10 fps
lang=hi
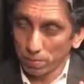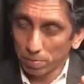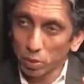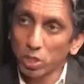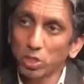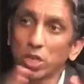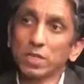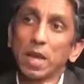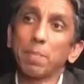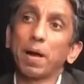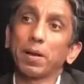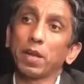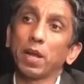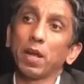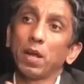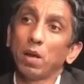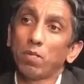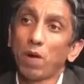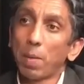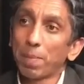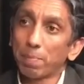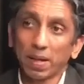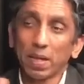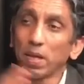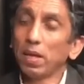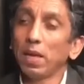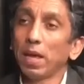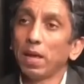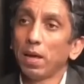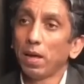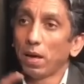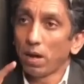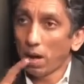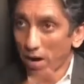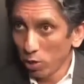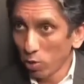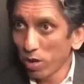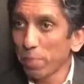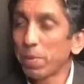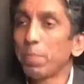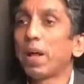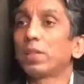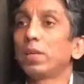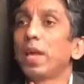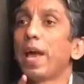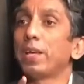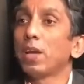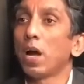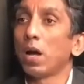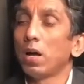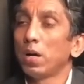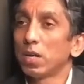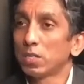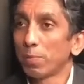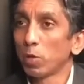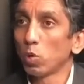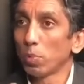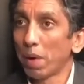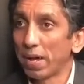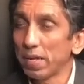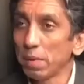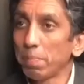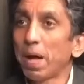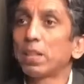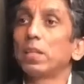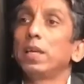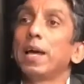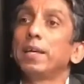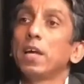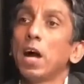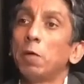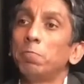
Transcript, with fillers: मजद जज साहिबान ने वहाँ पर बातें की हैं ऑडियो टेप की बात की है या असम्बलियों की बहाली की बात की है या